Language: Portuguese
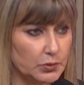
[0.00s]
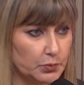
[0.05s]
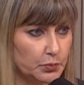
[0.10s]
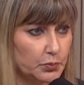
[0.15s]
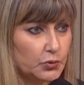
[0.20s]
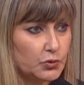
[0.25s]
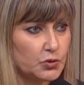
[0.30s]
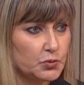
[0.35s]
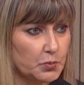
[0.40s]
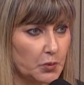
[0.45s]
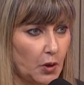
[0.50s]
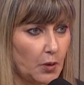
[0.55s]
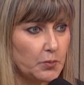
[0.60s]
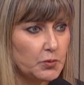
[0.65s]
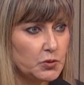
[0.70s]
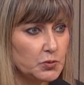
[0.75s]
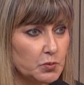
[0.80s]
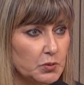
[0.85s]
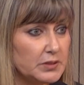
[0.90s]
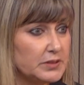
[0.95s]
os
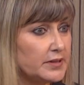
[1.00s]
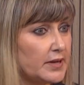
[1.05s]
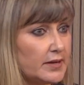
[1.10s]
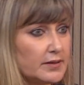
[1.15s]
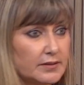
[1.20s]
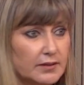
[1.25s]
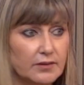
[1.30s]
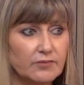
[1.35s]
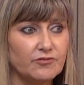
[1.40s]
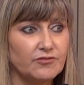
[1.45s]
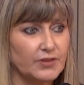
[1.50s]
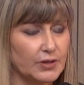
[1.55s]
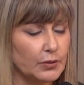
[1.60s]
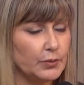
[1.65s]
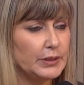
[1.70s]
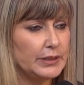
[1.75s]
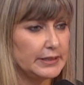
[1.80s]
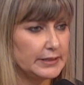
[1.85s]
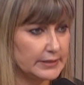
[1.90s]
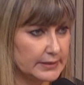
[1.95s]
próprios policiais que vão
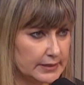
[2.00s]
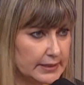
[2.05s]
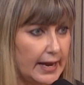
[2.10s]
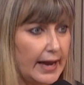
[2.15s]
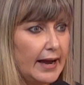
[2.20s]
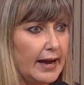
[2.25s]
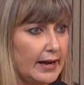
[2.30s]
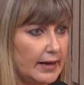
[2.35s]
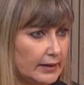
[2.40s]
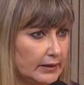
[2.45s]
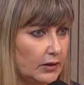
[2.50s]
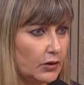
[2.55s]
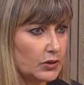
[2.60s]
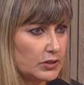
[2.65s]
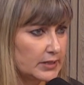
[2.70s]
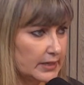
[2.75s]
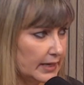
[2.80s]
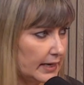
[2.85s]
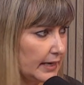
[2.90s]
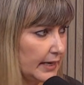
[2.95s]
iniciar a
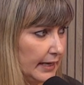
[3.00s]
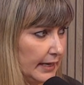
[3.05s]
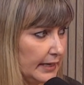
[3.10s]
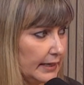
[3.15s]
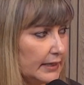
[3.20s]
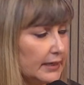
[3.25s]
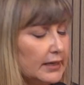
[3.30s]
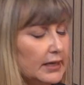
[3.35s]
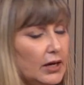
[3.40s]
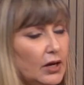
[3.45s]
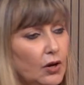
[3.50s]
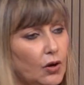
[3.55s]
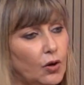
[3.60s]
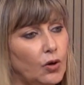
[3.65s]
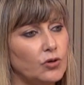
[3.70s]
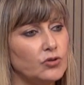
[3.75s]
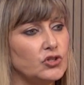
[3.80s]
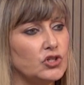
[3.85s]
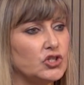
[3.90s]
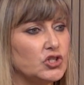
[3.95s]
nossa carreira,
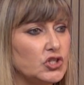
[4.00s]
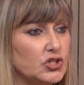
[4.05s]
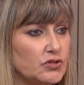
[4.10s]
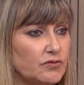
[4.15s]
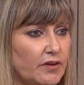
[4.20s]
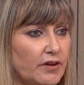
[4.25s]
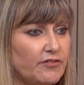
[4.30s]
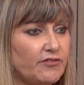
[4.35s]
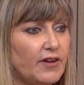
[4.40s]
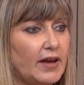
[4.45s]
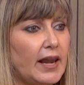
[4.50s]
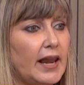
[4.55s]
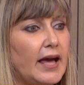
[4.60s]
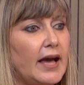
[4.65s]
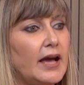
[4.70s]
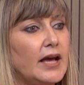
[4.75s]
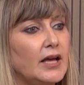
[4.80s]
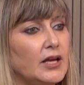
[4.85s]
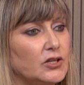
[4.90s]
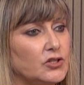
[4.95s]
onde a gente vai
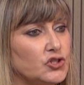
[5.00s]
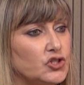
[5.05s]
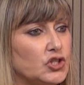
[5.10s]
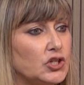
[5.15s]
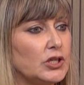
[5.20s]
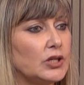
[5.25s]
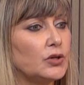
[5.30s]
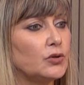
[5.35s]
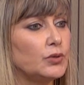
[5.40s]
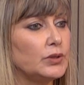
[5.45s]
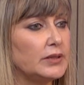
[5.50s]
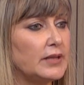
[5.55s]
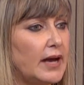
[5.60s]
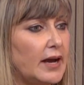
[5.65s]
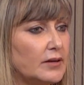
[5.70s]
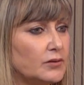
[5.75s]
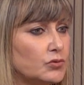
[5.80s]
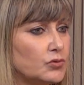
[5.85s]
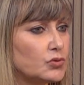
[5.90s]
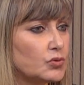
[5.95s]
falar de
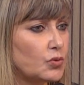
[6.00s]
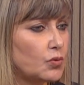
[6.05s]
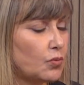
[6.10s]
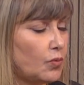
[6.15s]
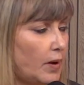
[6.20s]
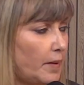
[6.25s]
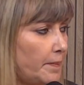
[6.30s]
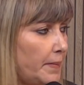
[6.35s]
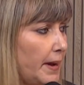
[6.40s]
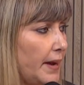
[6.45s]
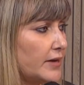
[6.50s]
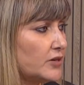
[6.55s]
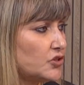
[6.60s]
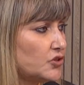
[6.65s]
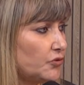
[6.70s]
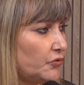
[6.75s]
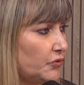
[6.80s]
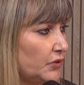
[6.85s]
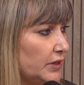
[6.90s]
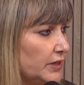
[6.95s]
cuidados com a
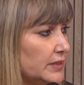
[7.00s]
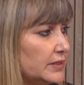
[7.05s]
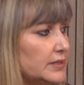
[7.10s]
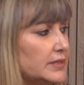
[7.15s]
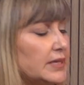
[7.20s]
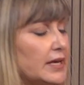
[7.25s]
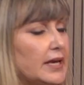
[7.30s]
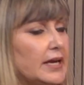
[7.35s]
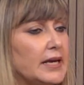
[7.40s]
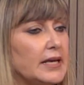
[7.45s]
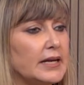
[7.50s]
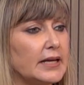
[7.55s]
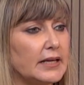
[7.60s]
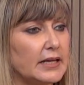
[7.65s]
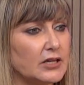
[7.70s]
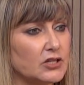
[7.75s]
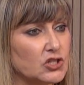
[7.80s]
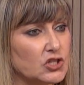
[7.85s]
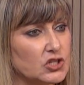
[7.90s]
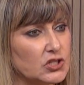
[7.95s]
parte financeira,
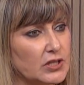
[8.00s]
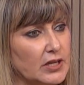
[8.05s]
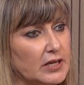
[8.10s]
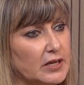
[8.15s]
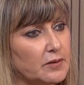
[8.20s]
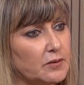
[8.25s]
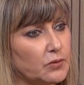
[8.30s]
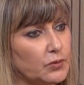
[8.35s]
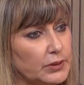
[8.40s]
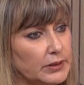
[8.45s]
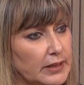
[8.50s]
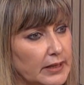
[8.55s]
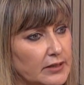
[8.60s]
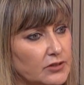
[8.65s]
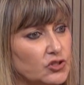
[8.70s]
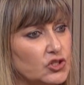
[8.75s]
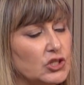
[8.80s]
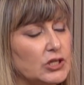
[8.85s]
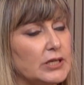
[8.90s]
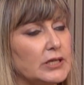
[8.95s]
que a gente tem que cuidar
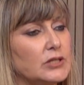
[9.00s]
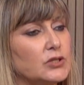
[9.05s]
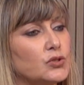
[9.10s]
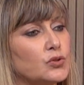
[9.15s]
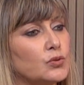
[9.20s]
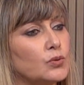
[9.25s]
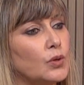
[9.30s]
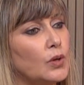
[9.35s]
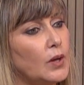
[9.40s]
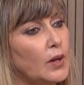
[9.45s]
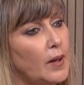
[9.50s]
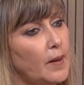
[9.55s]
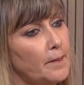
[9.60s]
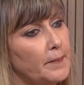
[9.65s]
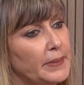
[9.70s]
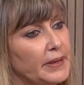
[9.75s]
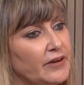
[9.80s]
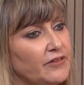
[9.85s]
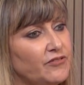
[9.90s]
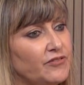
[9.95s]
disso,
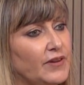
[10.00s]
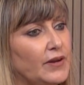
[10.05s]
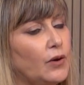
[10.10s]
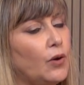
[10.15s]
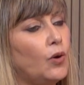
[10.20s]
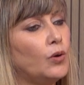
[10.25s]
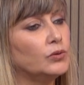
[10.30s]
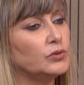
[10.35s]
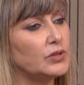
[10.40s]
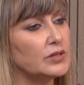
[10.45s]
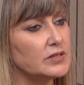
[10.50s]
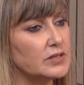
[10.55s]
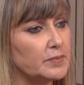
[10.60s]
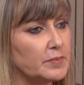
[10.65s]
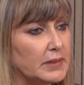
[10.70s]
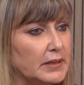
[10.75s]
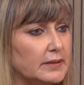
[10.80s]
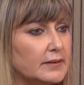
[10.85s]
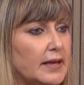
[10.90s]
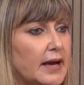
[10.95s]
para ver outras
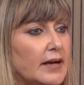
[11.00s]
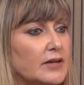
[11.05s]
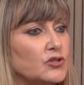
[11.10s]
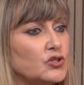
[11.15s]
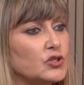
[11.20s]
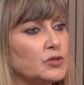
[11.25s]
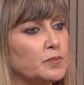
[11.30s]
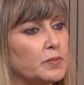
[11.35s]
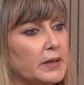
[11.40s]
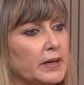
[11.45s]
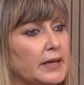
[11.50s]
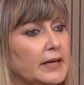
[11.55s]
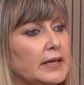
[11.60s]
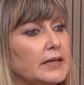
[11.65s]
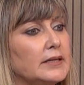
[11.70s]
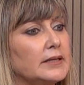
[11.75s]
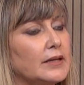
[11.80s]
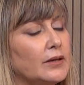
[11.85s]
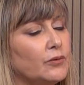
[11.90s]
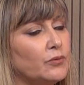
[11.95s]
habilidades para
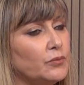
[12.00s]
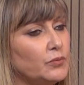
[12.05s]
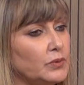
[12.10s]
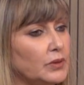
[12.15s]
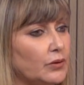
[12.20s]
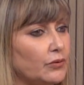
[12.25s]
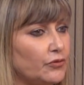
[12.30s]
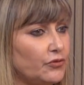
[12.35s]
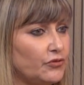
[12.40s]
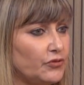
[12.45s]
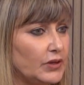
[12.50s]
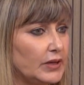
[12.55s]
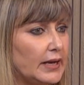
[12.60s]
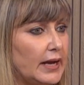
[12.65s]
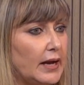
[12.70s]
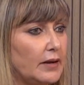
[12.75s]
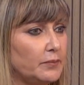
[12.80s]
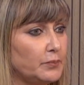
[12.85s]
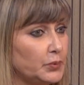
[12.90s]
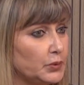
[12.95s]
ele não não
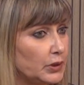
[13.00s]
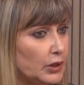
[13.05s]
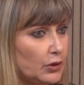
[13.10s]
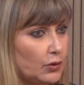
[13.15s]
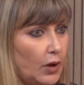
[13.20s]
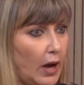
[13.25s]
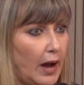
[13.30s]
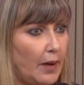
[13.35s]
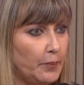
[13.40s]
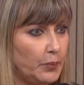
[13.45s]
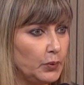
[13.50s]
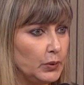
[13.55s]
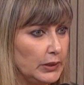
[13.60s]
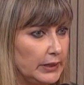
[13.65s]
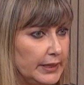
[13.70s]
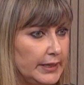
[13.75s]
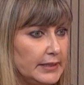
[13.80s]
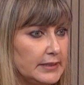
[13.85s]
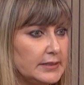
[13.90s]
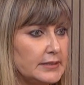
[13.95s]
ficar, porque a
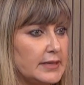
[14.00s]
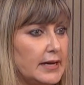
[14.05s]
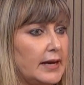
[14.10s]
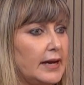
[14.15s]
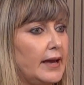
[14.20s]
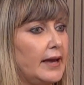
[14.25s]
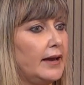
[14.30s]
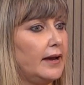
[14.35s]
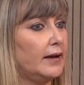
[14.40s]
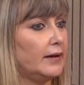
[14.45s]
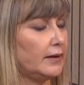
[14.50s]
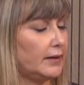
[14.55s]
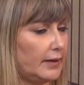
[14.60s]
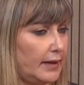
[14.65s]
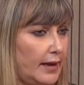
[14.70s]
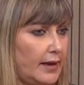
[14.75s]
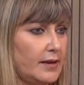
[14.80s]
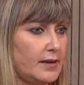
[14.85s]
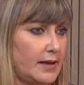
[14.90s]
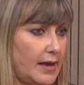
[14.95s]
polícia
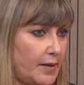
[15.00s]
quem é